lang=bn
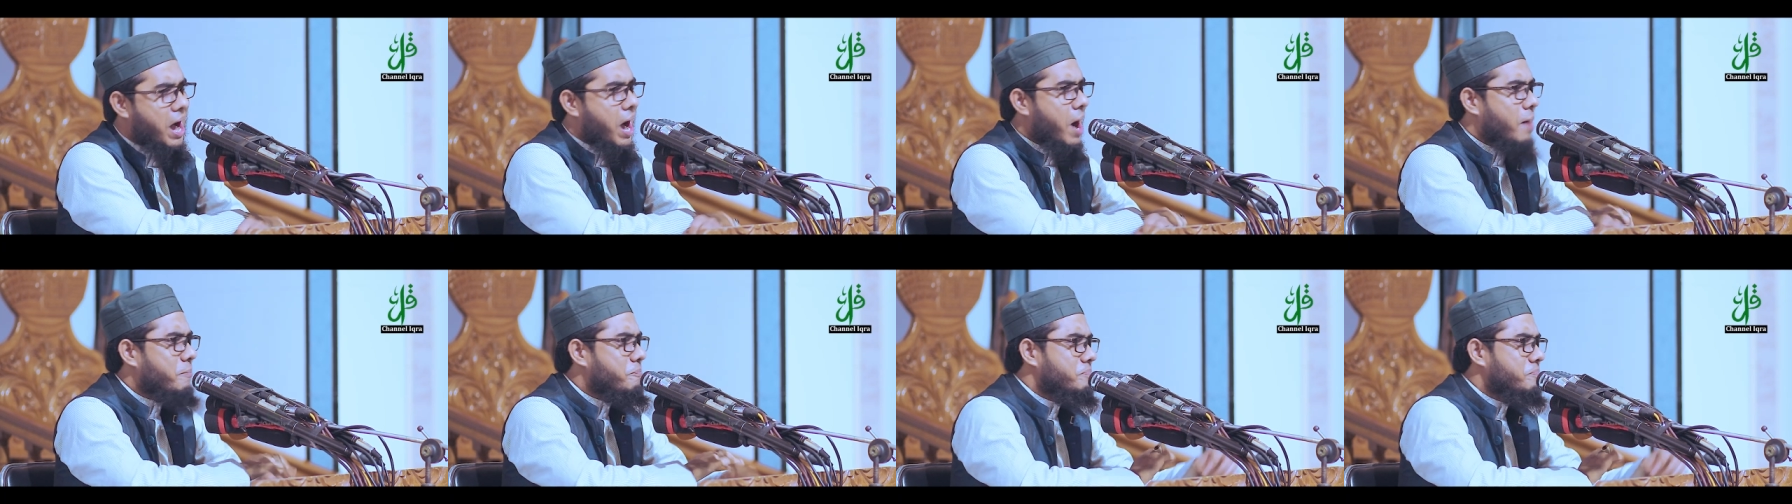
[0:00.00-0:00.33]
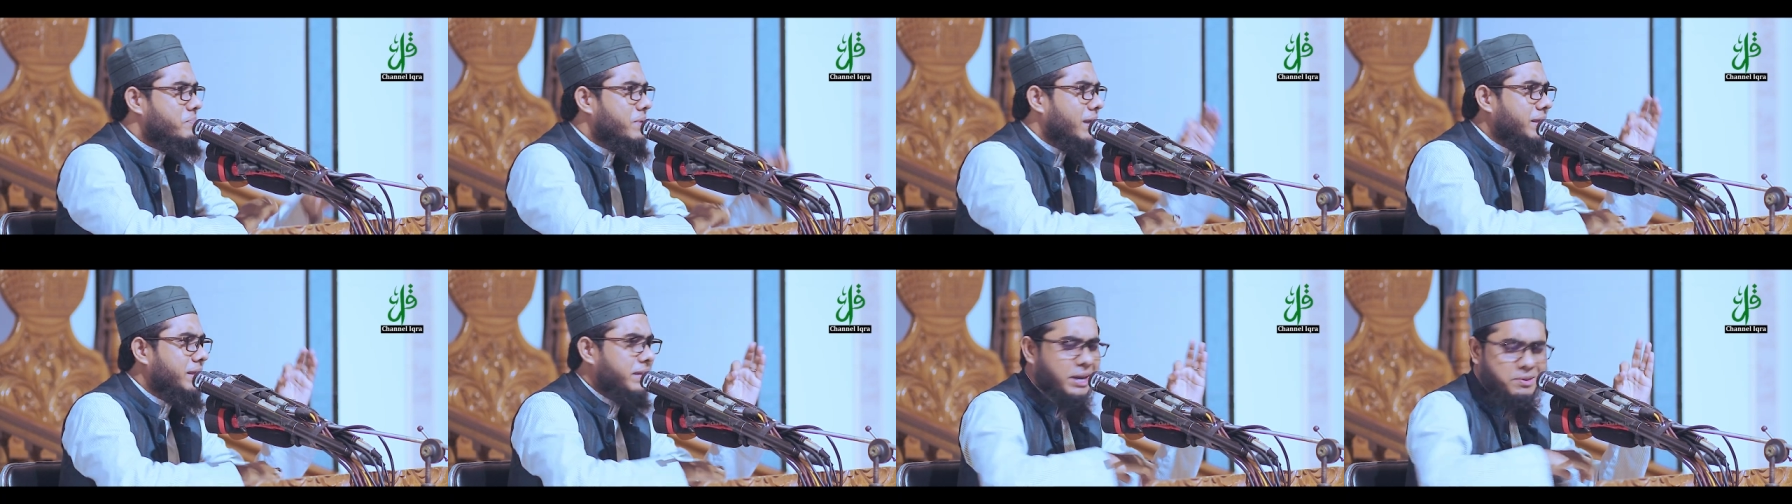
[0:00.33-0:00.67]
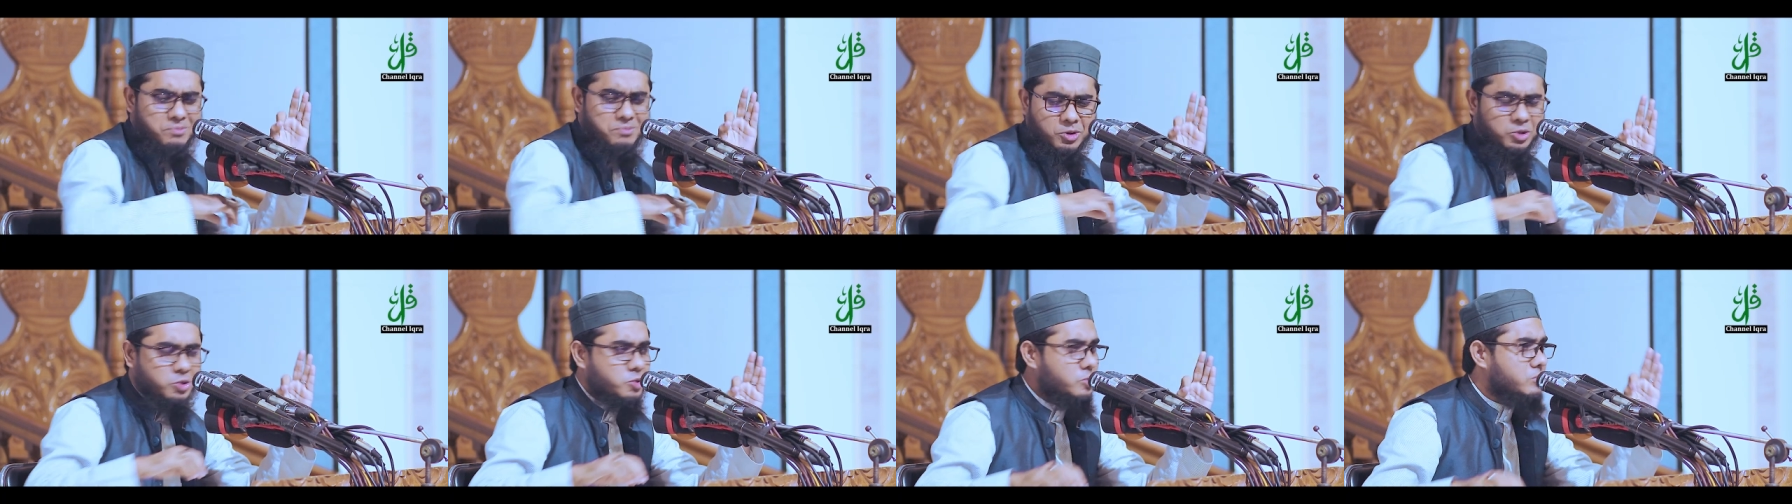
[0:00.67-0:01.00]
আপনাদের
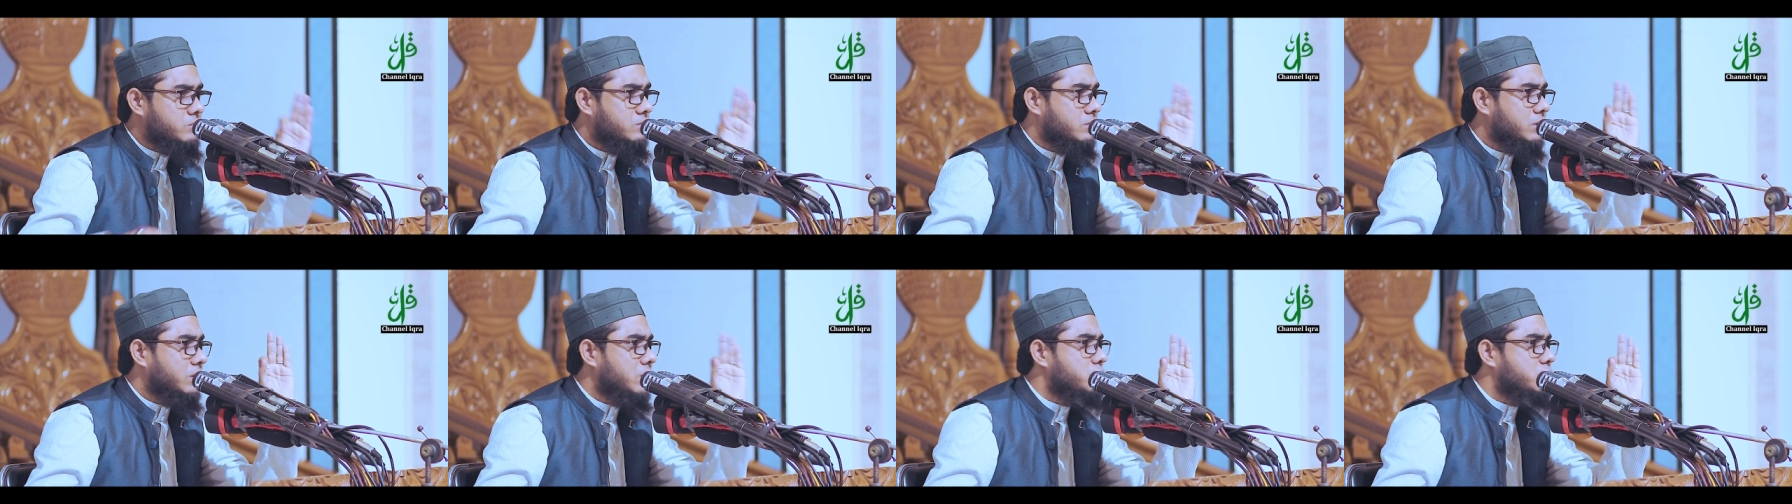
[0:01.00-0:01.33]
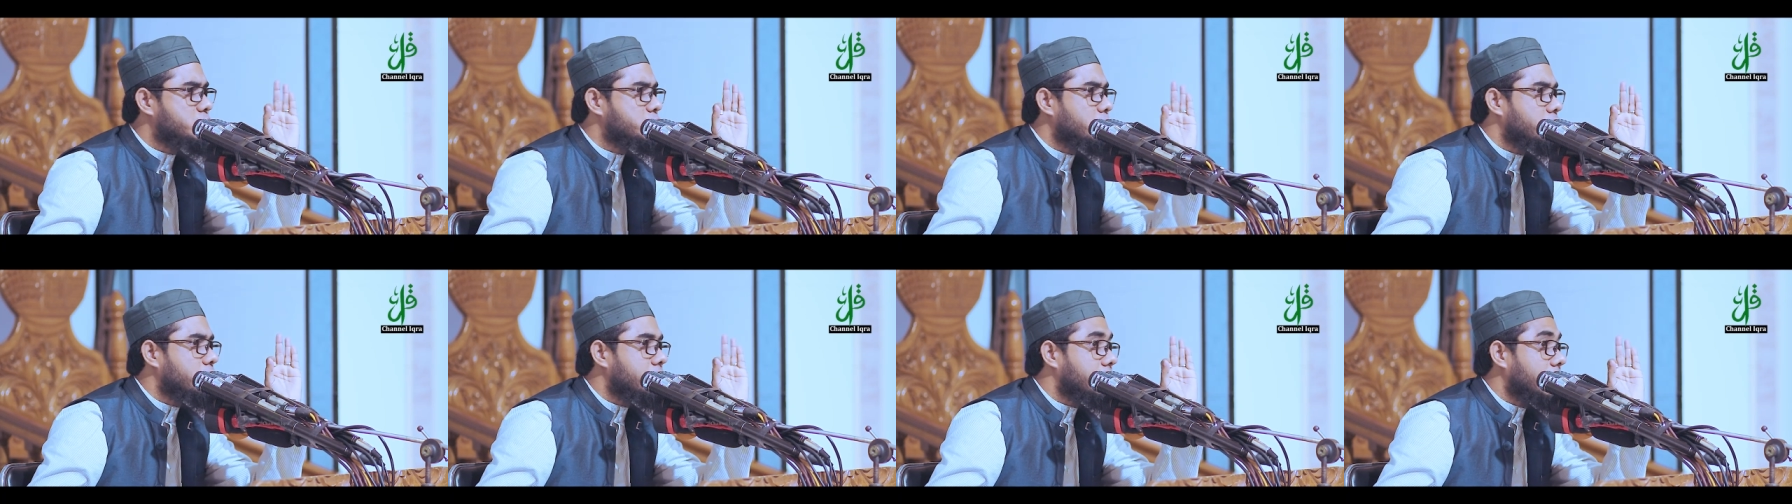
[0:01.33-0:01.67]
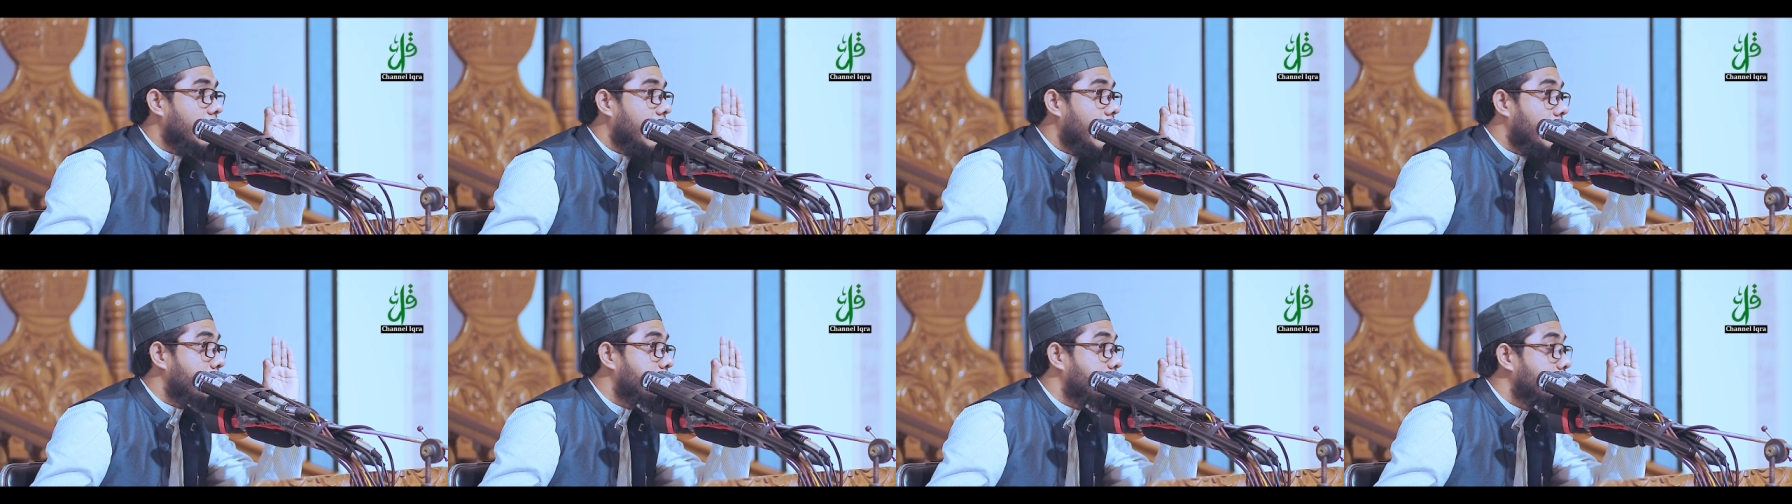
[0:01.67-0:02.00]
মতো কিছু
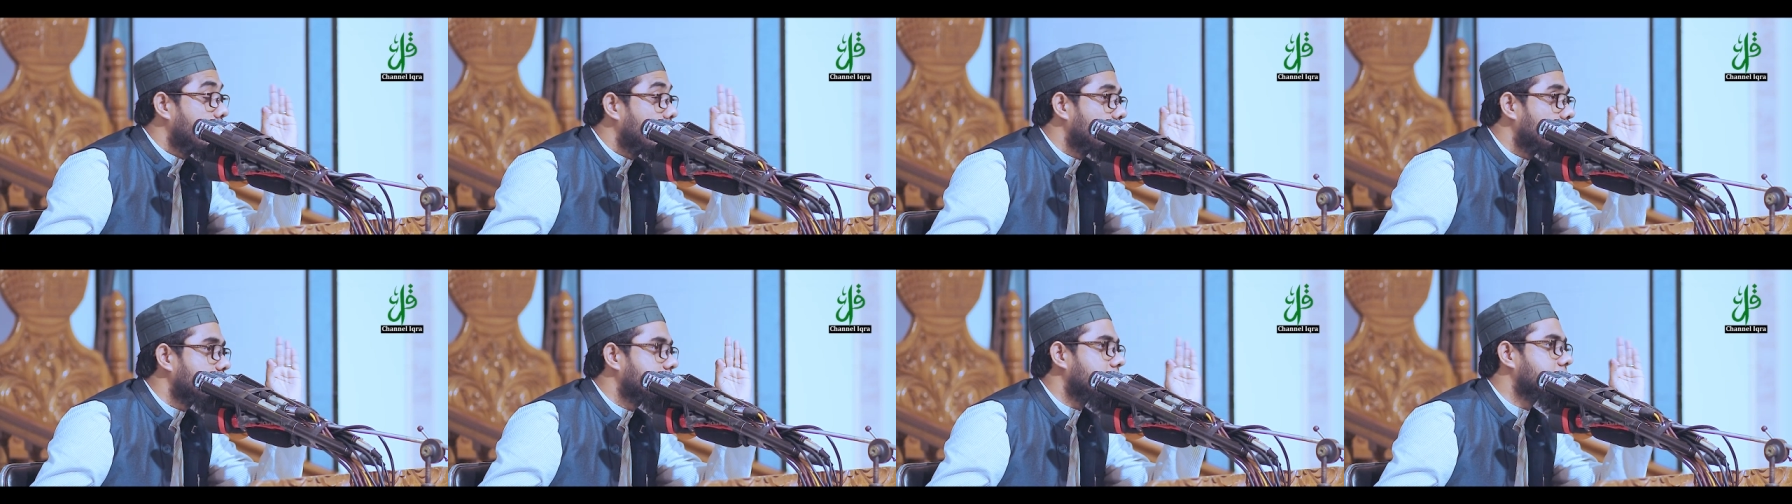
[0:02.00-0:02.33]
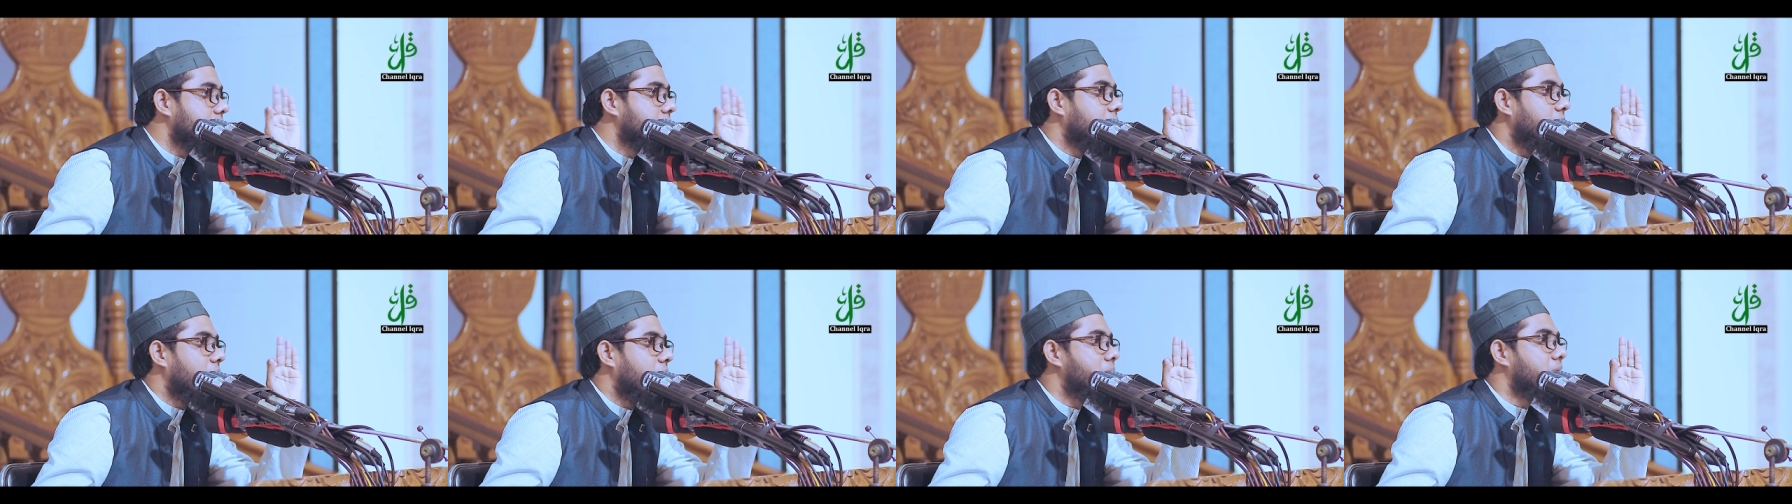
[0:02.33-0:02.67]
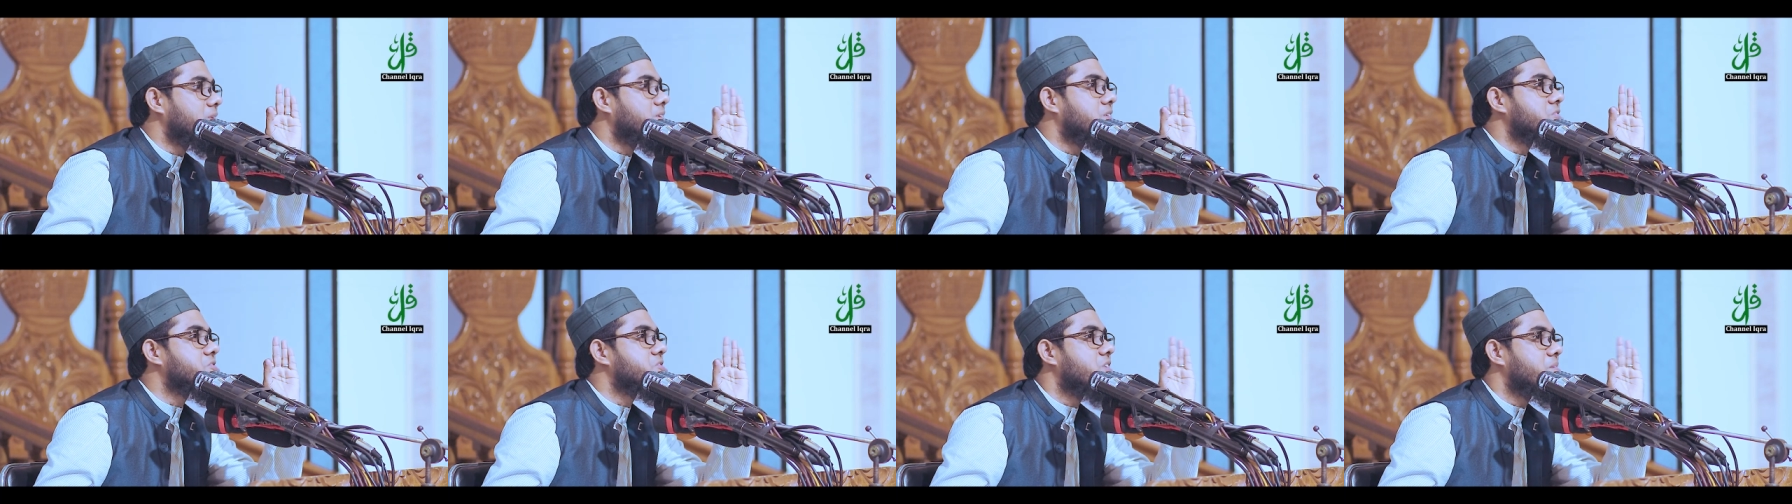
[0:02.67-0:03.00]
কাপুরুষ আছেন
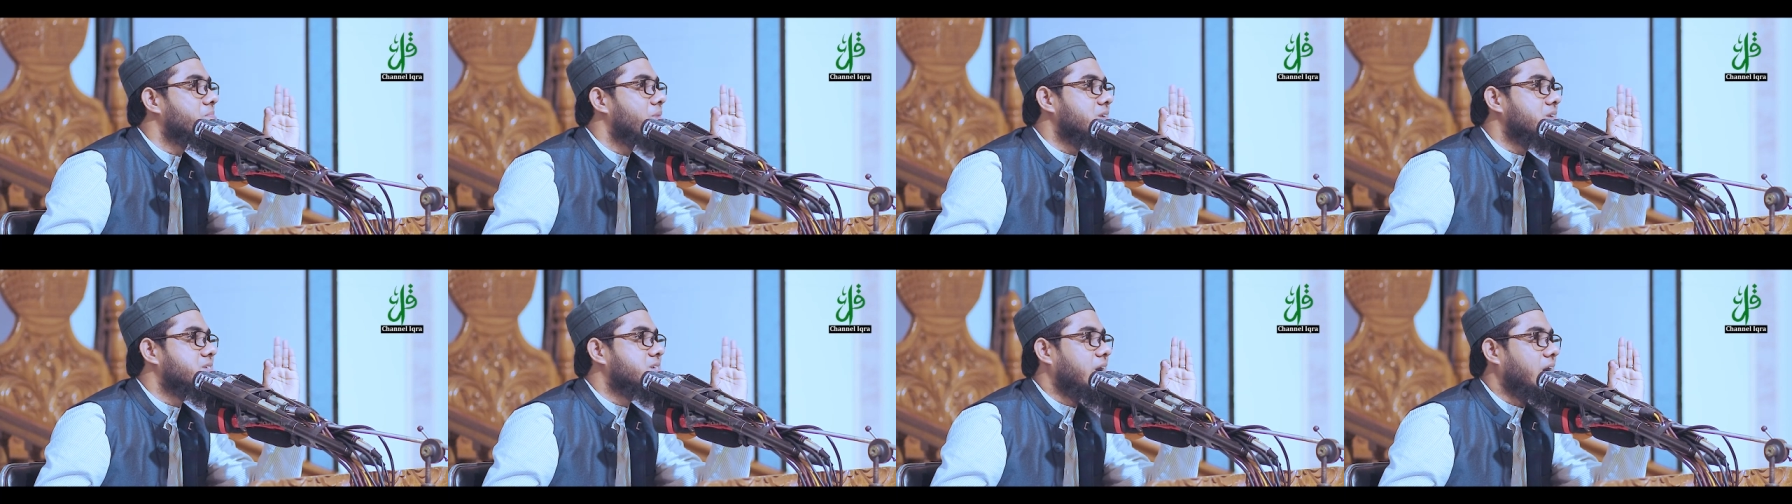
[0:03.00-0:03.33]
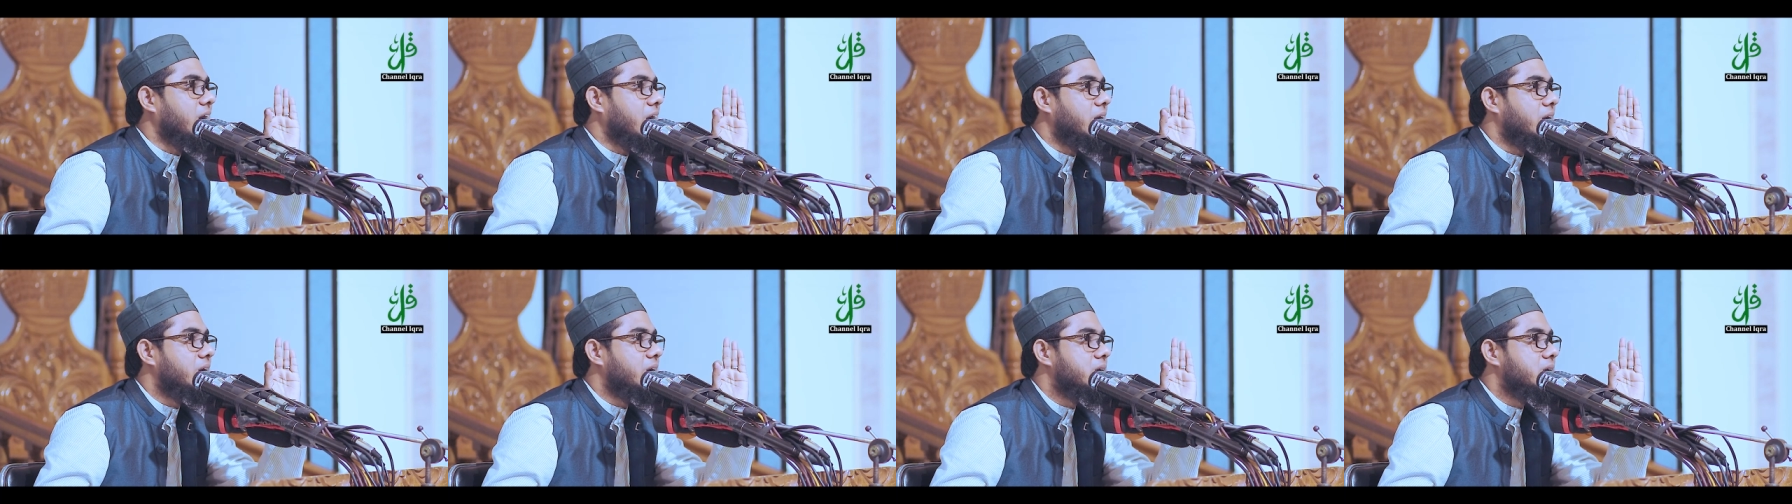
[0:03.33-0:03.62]
আমাদের সমাজে